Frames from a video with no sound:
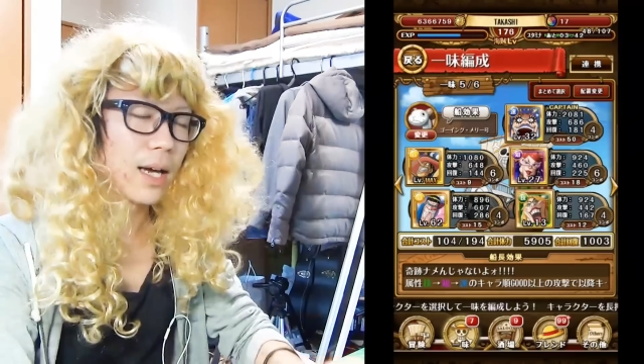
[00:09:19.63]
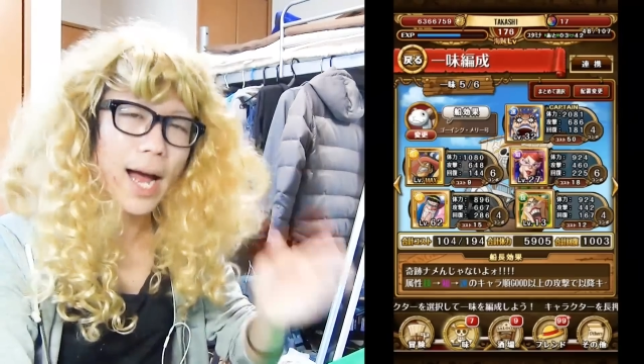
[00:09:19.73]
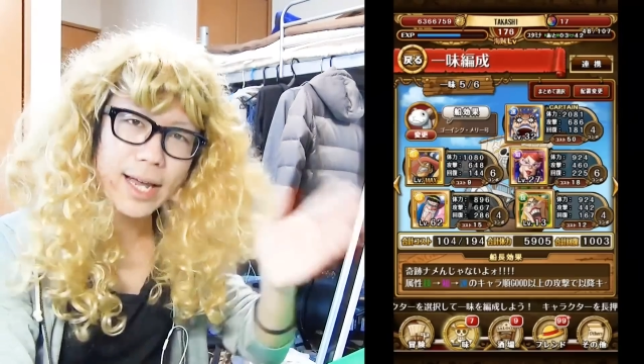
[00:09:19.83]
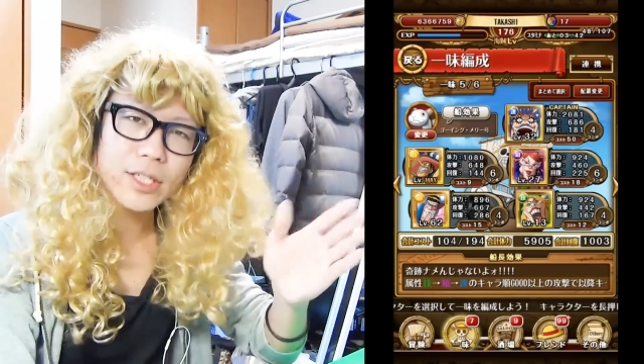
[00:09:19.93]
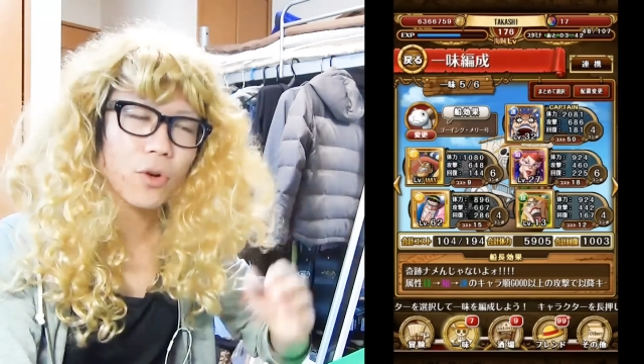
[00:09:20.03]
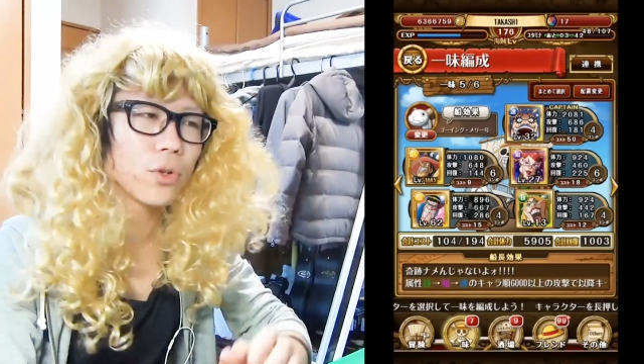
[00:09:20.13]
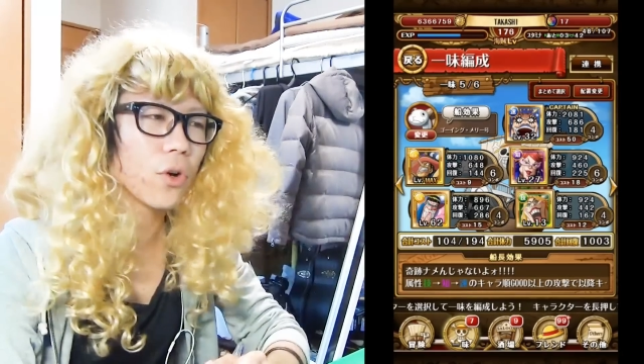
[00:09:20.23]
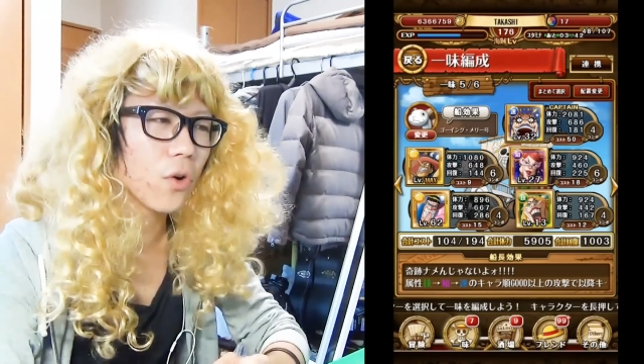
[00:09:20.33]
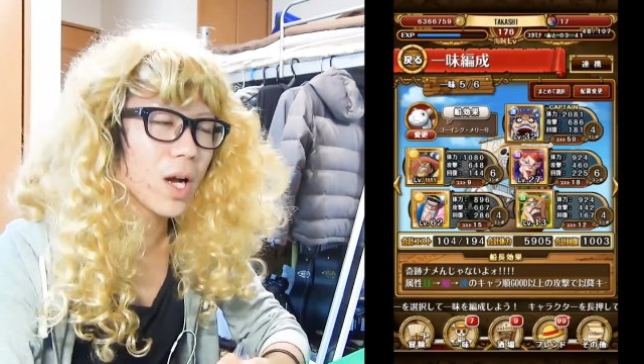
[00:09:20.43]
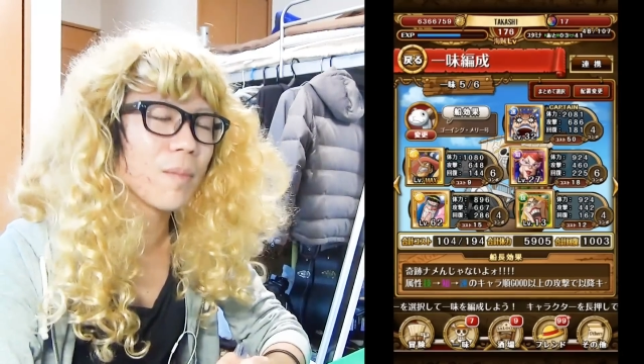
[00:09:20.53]
はい一応こ
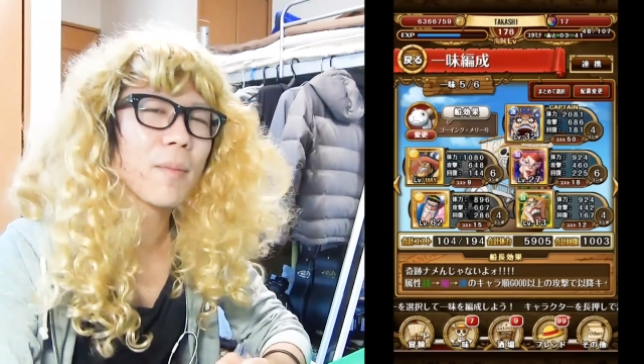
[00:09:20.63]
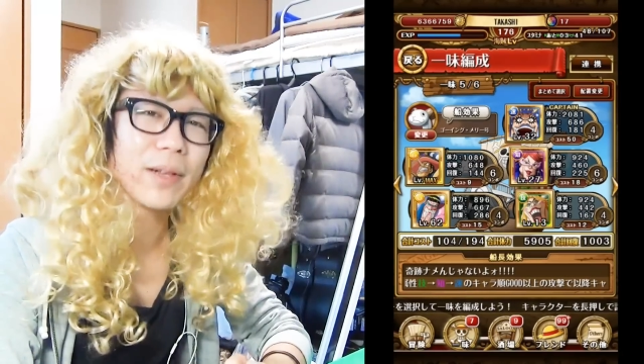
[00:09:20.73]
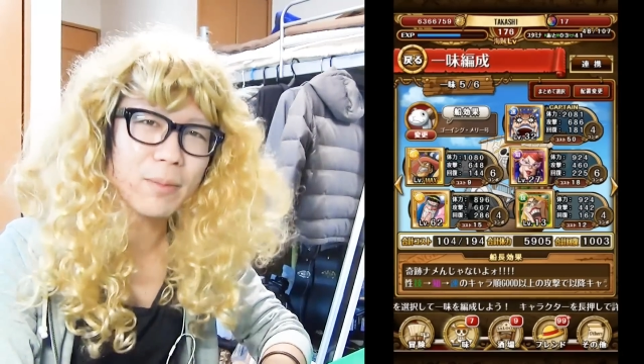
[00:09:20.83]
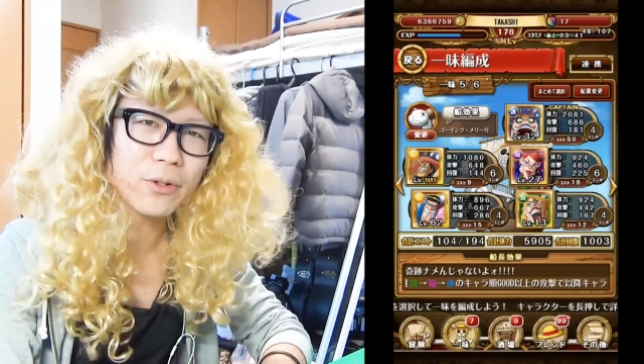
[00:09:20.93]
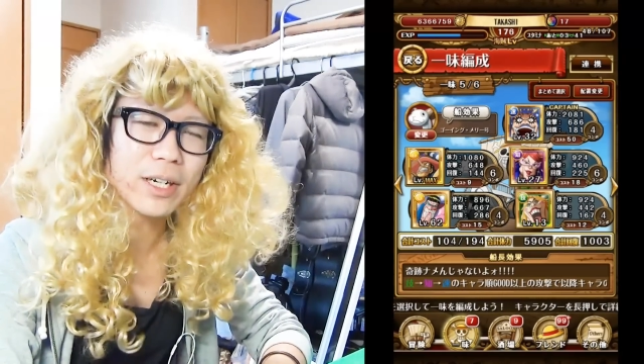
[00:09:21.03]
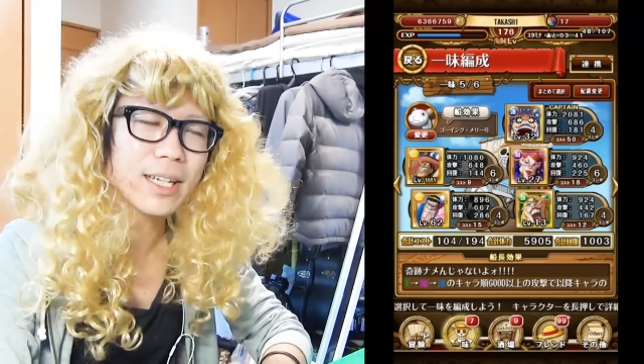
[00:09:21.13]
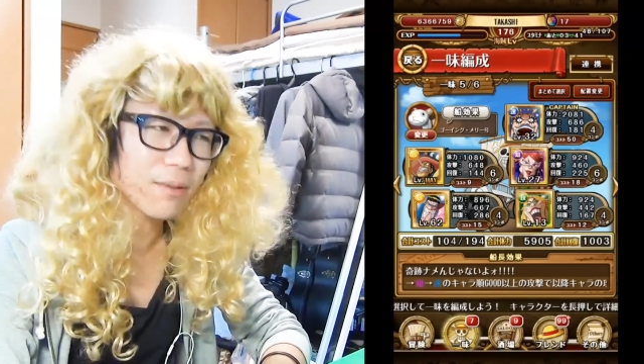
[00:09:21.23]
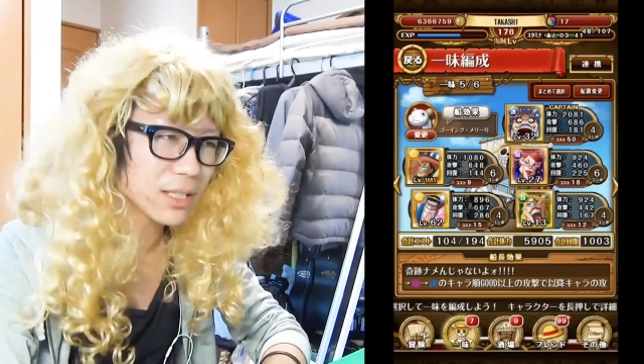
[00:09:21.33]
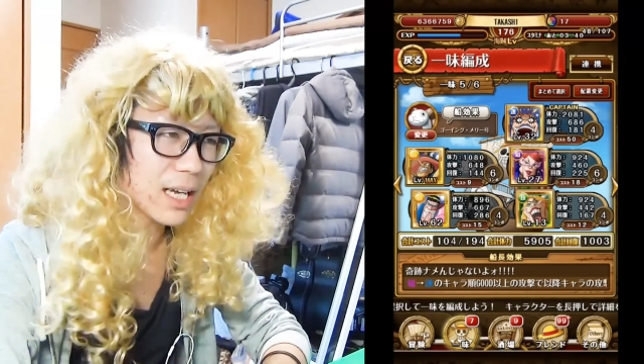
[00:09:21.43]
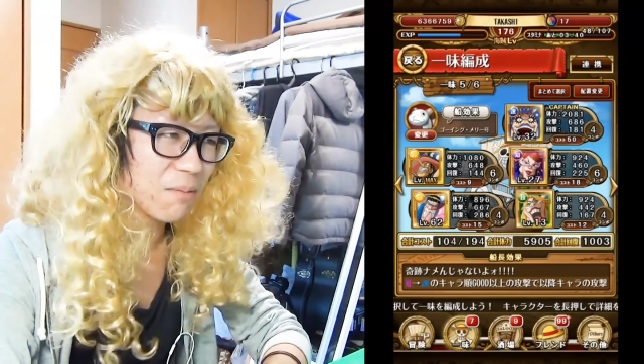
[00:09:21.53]
のオカマパでもくれて
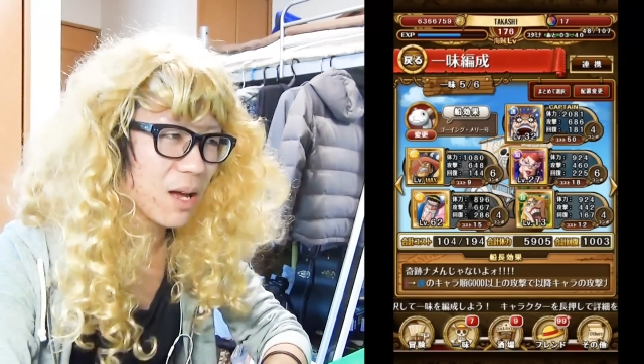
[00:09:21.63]
きました